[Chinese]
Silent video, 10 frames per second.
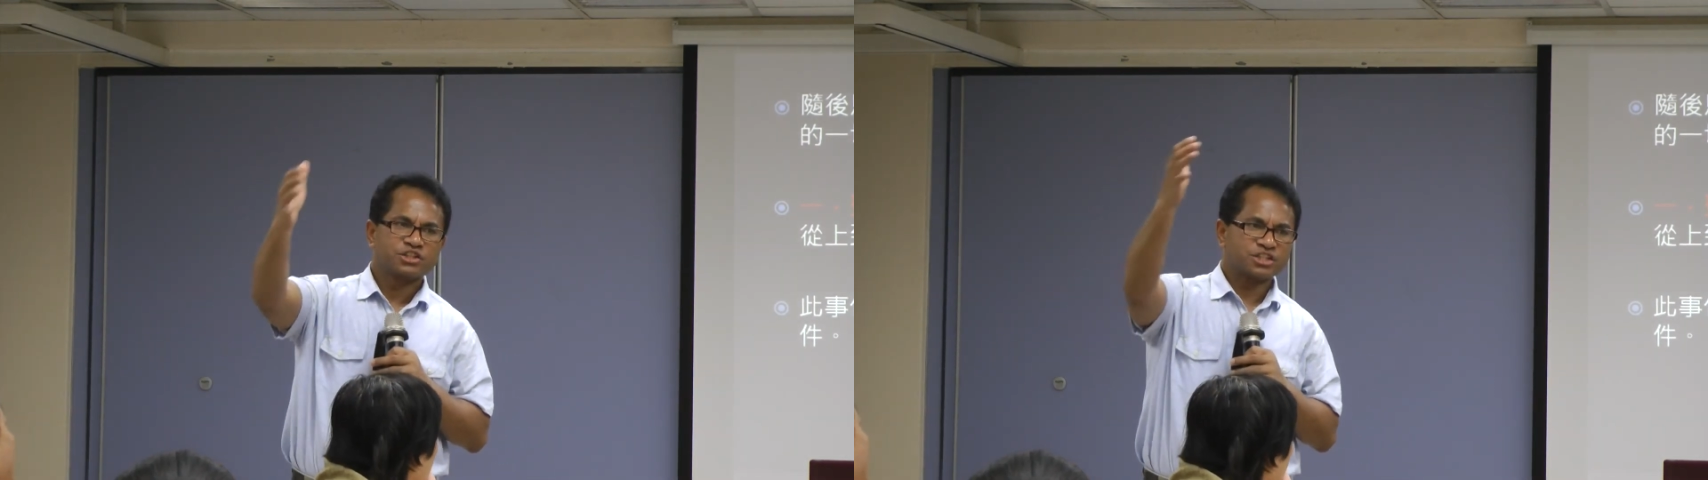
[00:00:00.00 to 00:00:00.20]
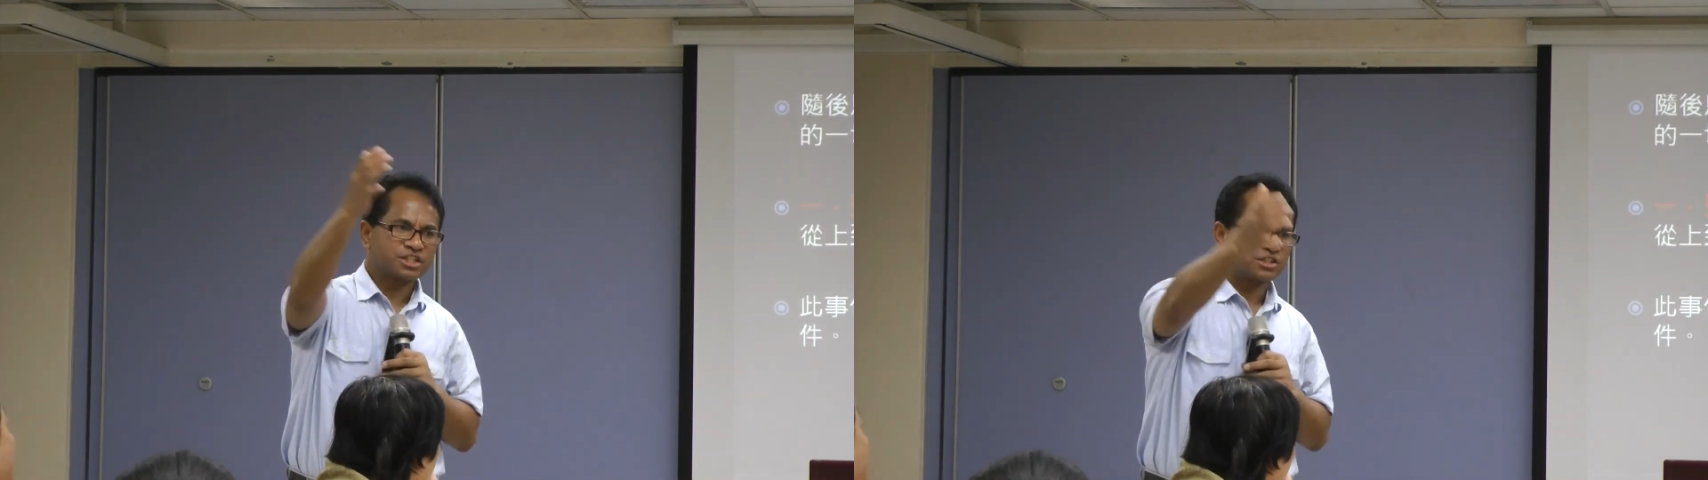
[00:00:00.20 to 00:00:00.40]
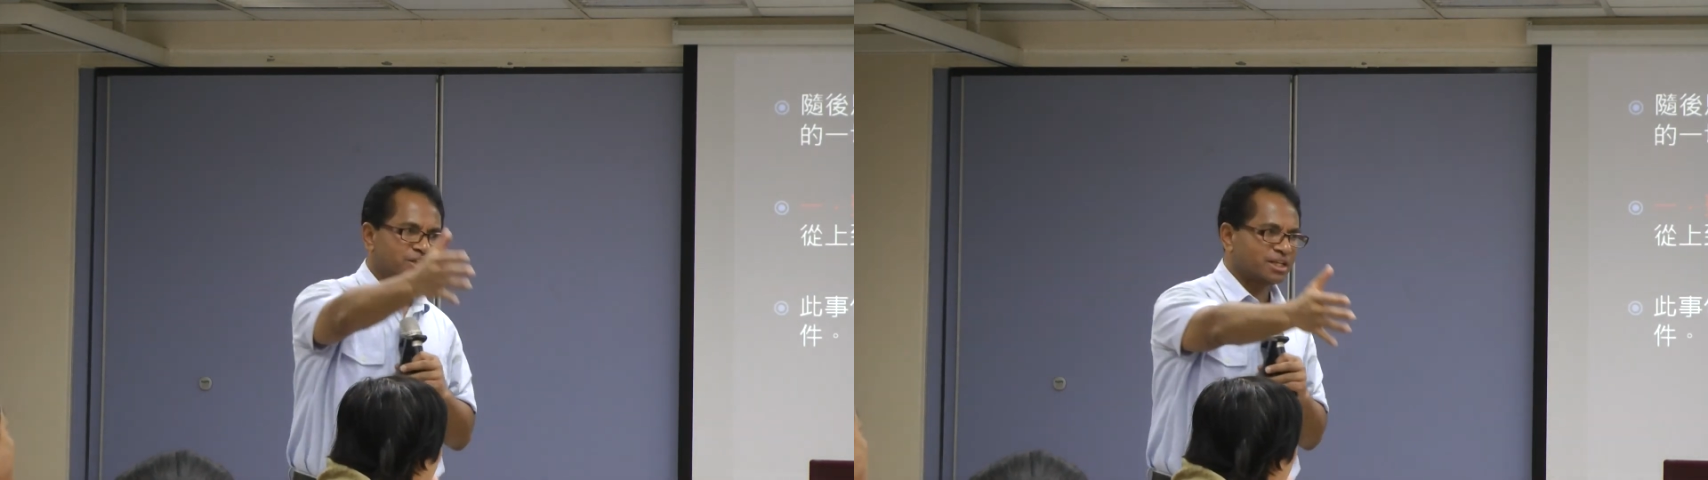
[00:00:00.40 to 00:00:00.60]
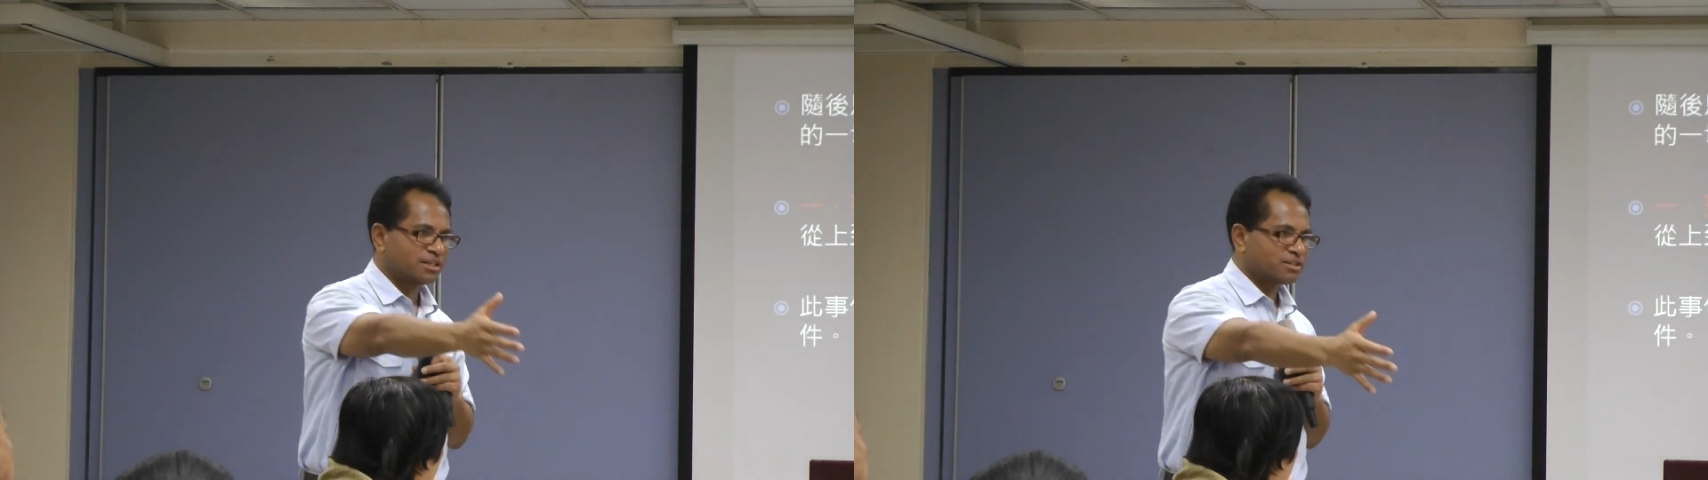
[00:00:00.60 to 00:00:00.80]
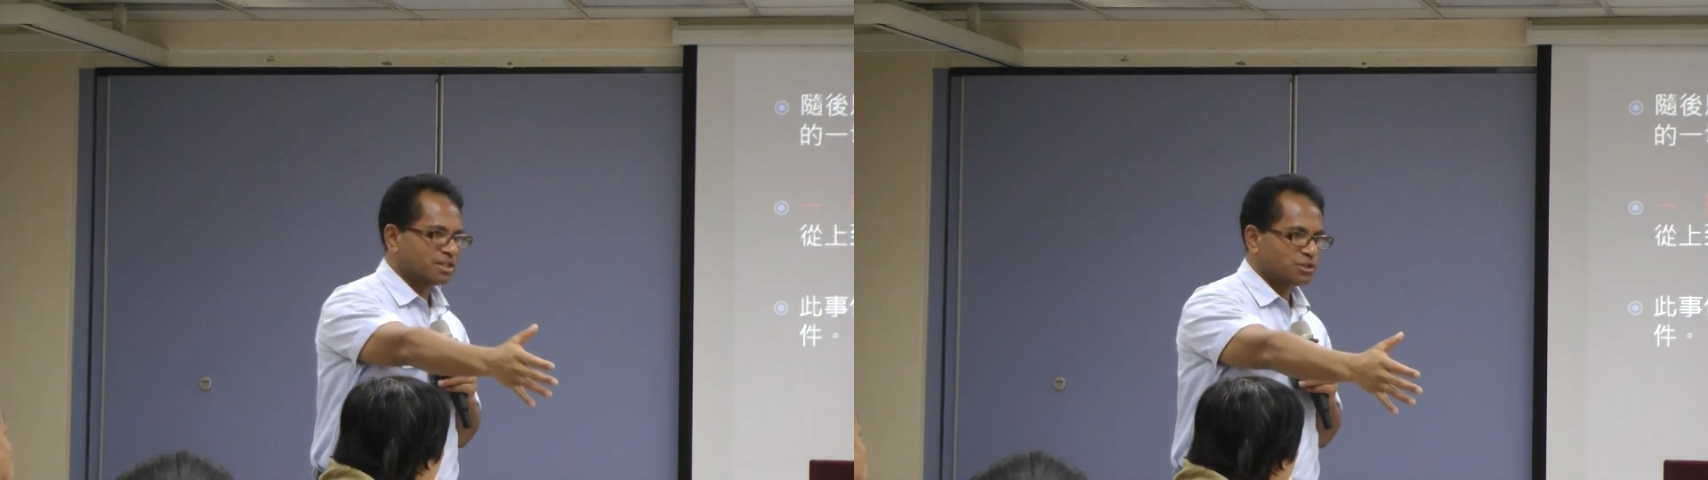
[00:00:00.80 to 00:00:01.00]
至
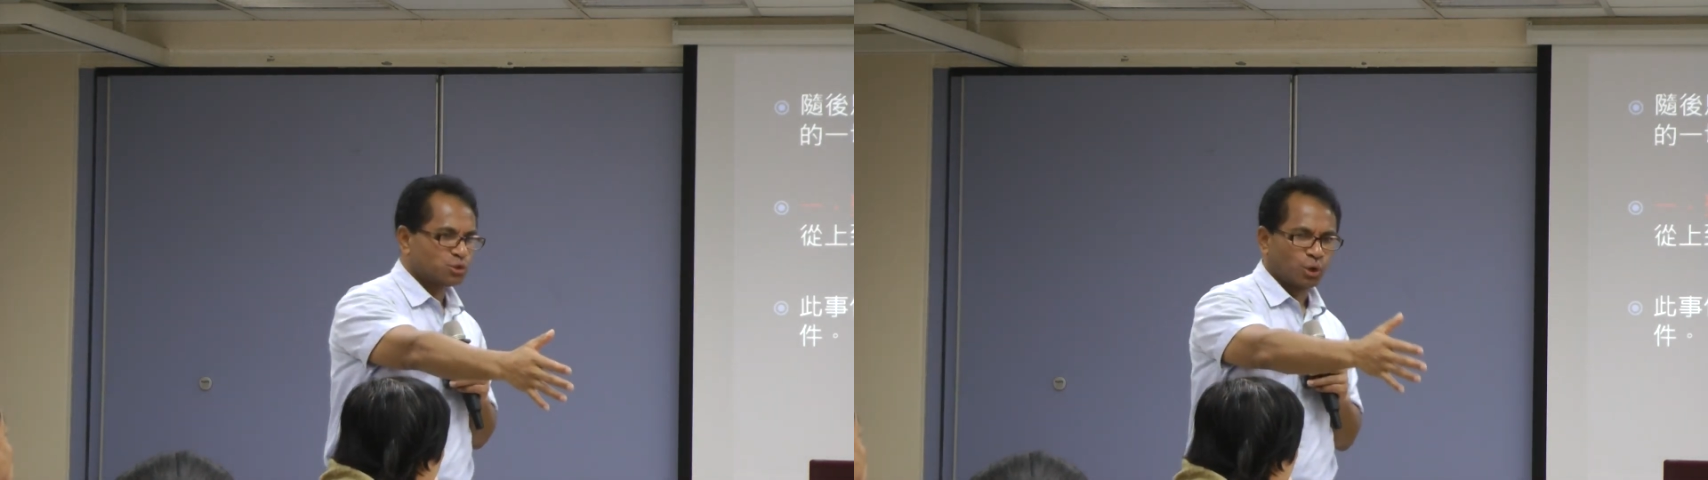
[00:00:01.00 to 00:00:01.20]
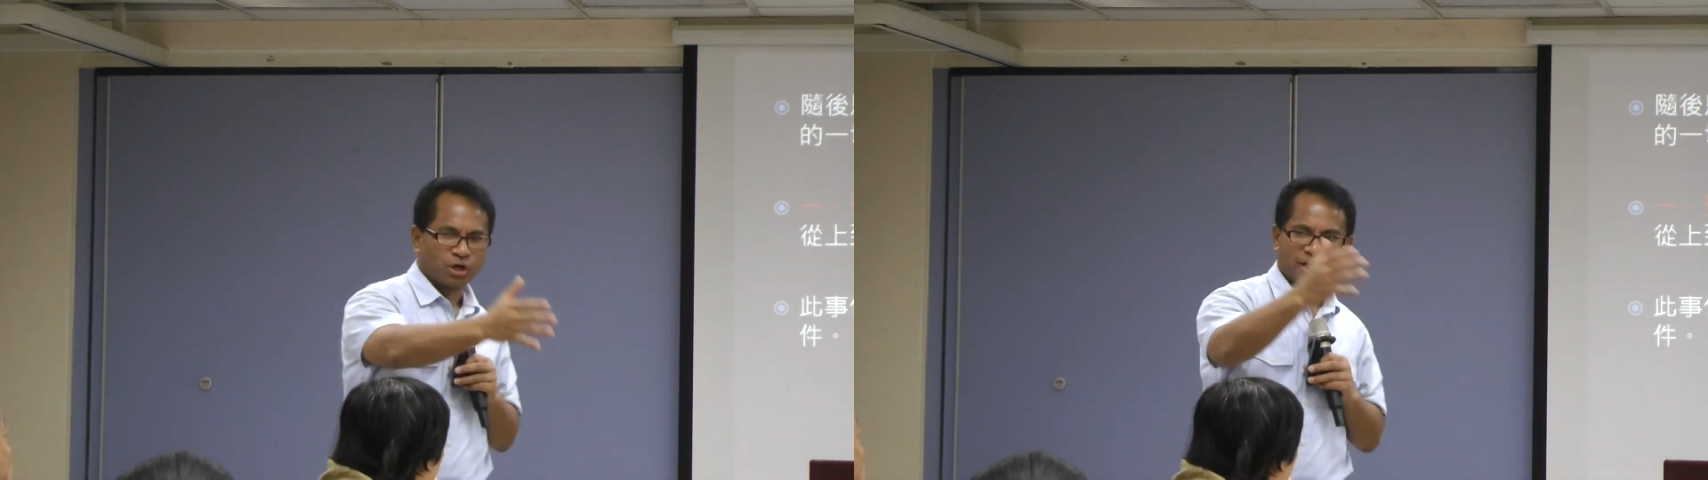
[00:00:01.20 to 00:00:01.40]
上圣所